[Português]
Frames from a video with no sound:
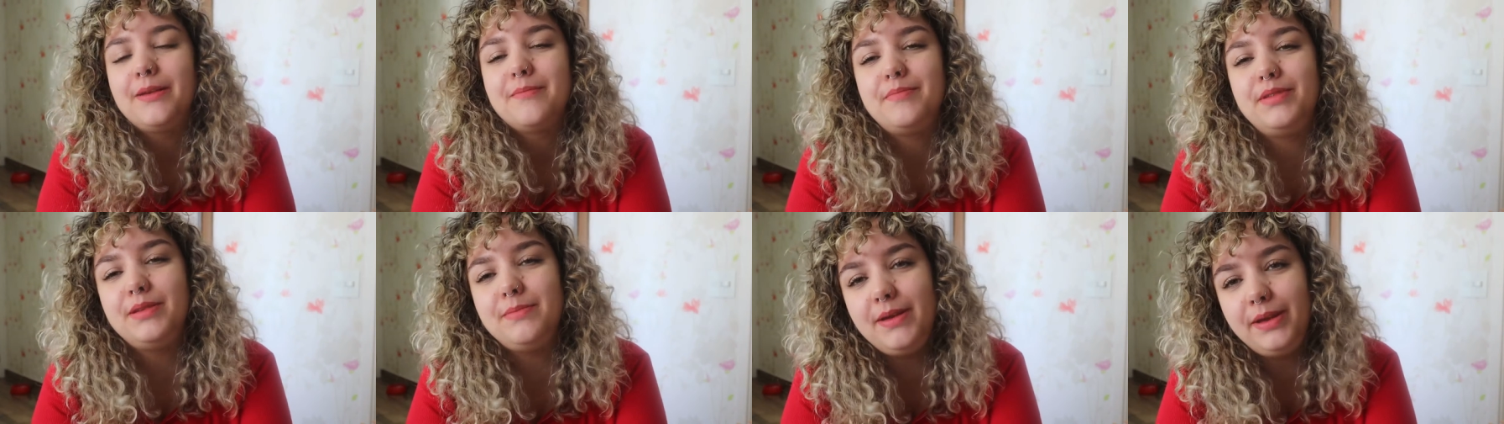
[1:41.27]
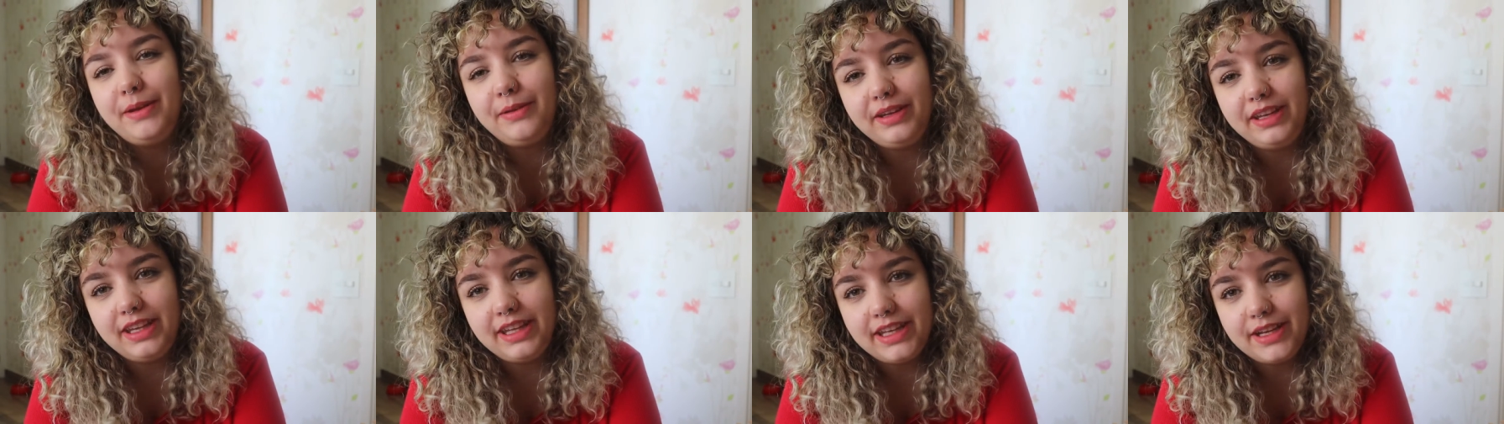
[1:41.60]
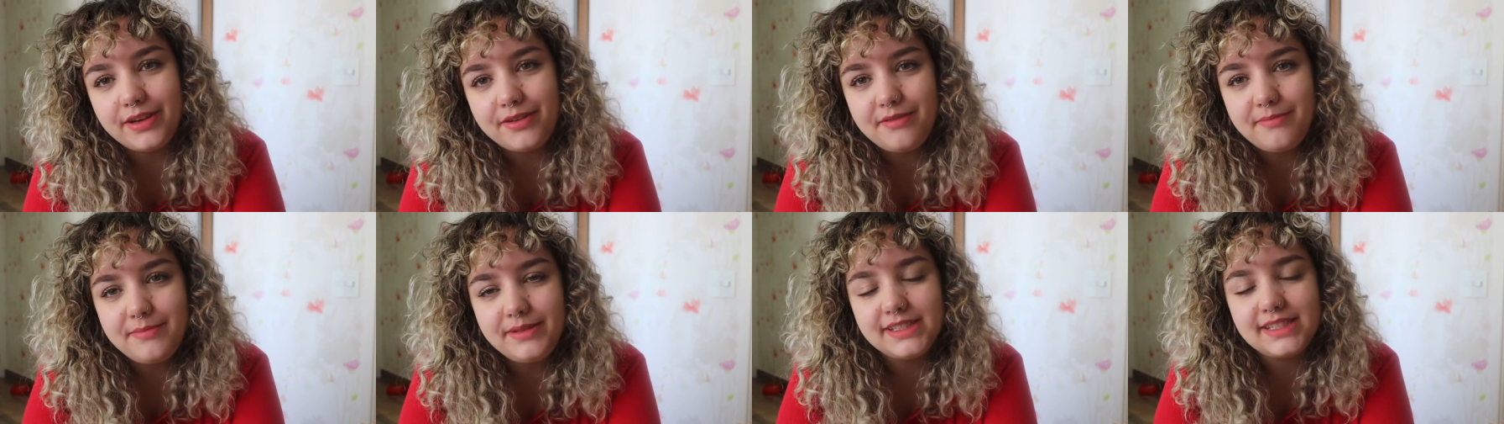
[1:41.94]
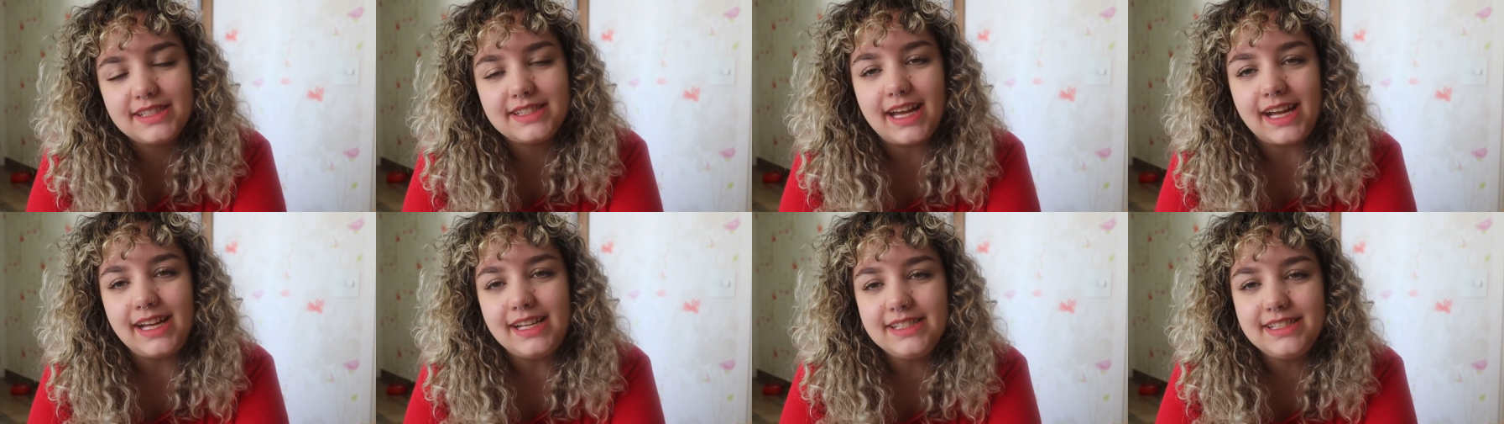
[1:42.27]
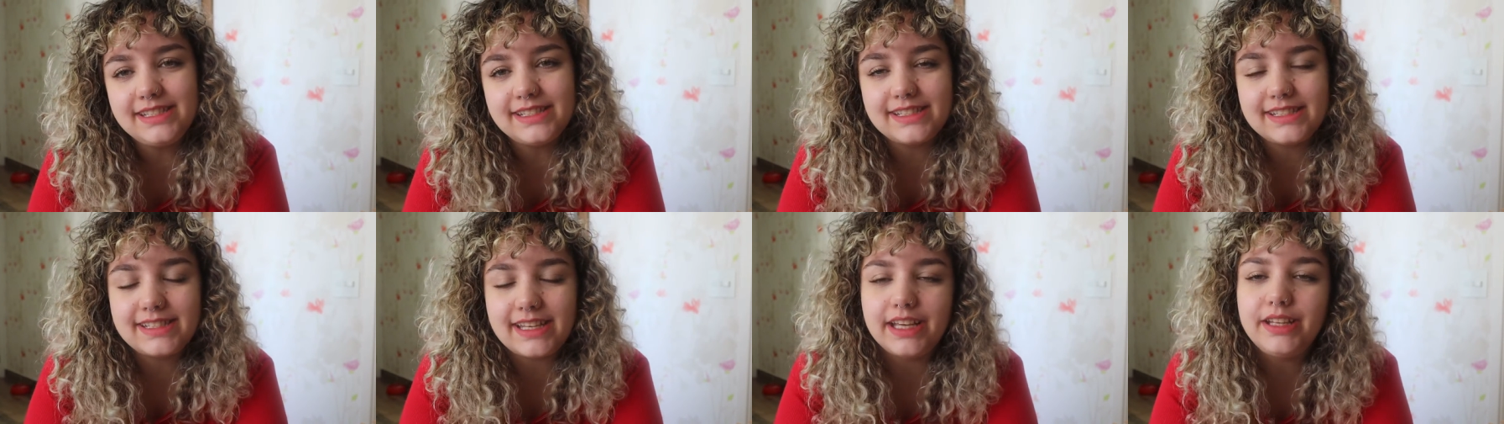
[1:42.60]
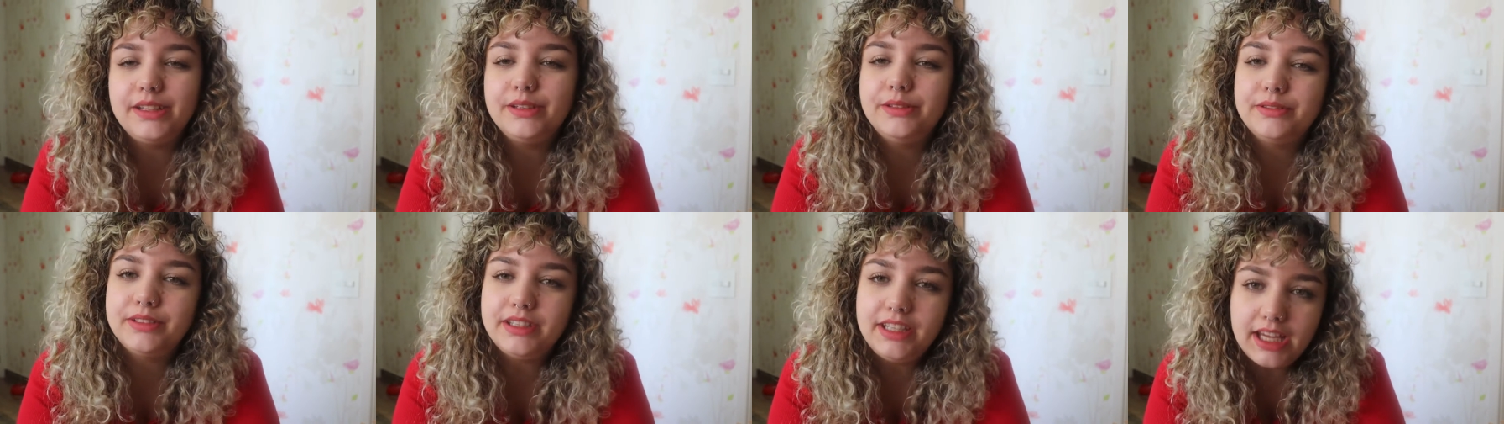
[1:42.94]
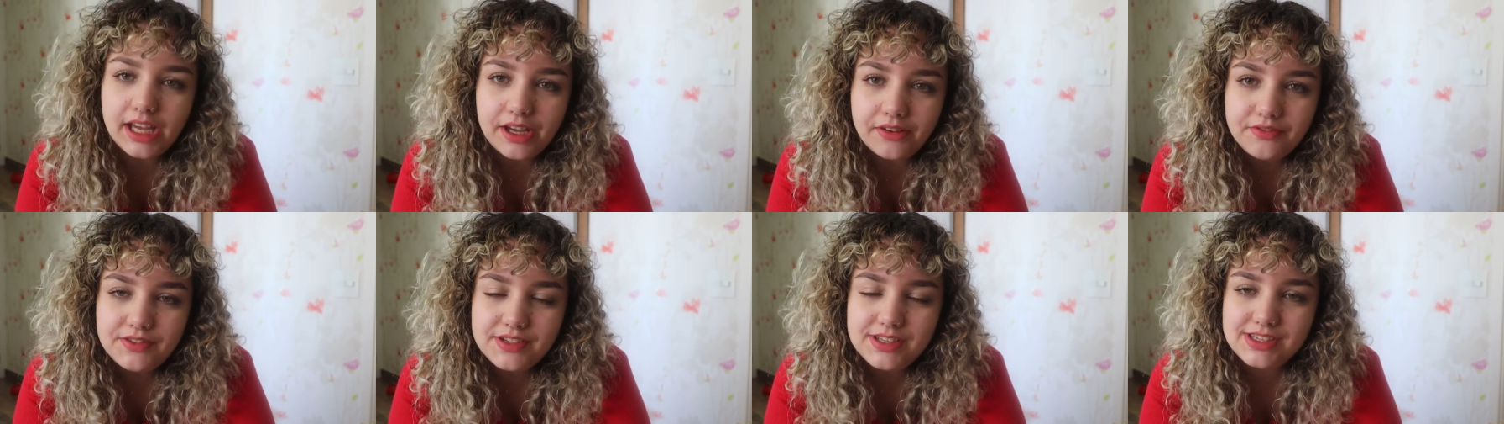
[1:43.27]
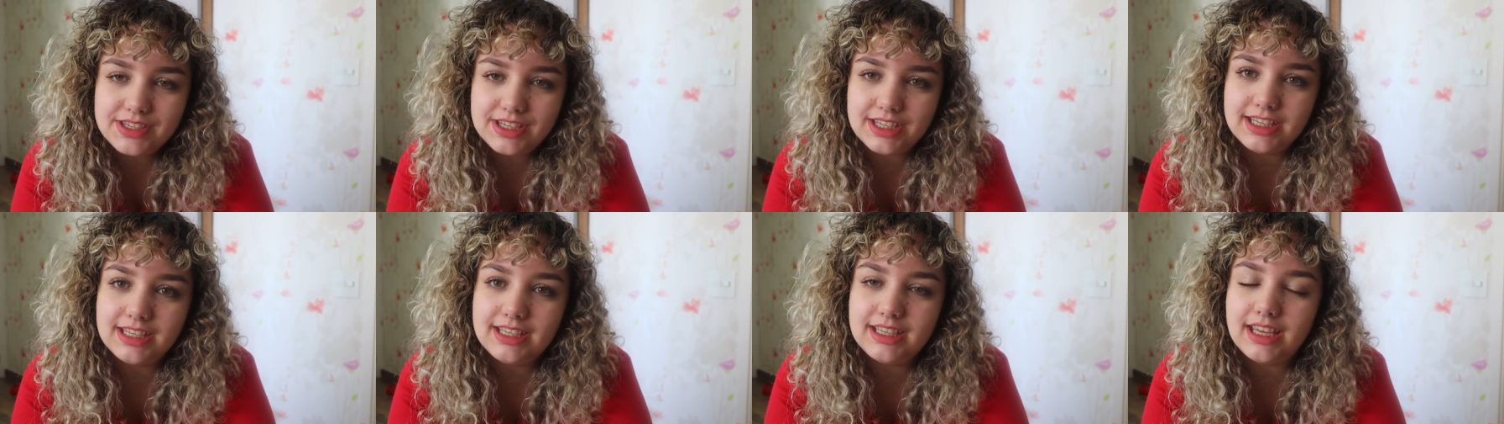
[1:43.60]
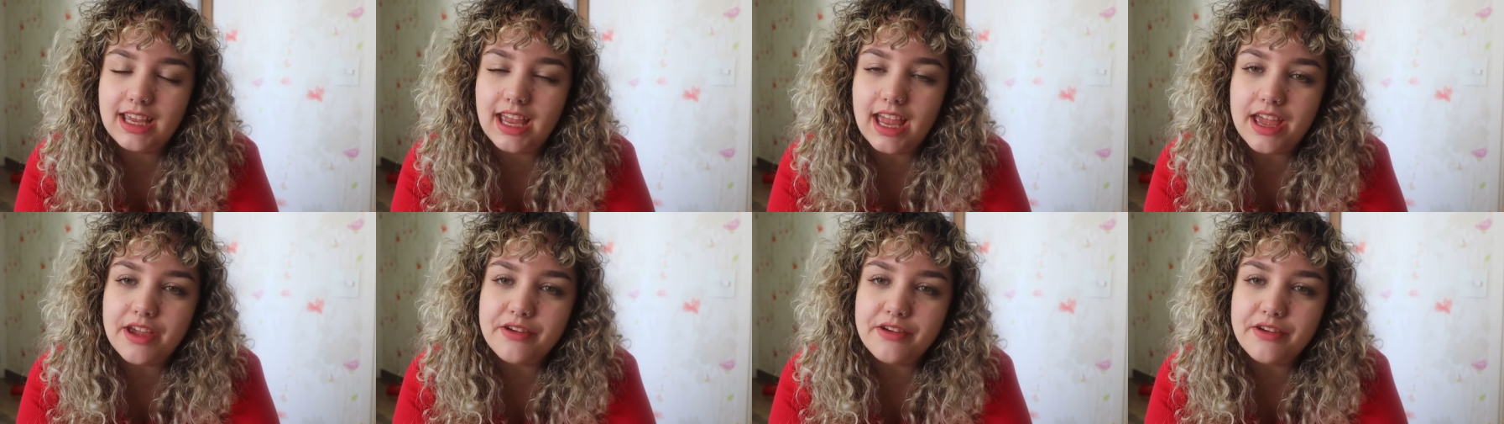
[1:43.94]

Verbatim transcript: Primeiro, queria começar dizendo que a Wittig